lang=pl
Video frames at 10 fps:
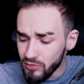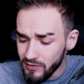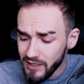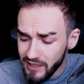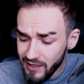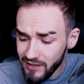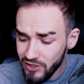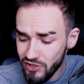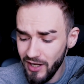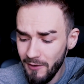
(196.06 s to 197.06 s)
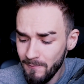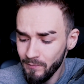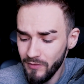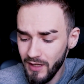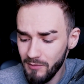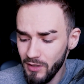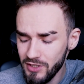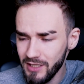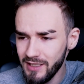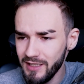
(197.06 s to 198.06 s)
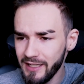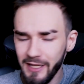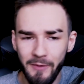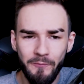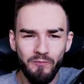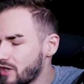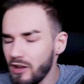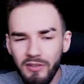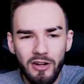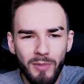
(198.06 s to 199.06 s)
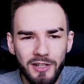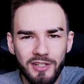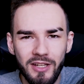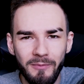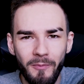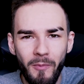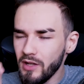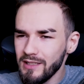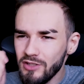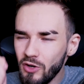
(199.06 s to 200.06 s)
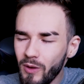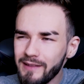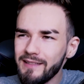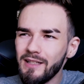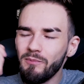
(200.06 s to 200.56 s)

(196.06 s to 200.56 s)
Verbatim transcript: Dosłownie identycznie jak macie te takie żelowe robaczki. I to jest dokładnie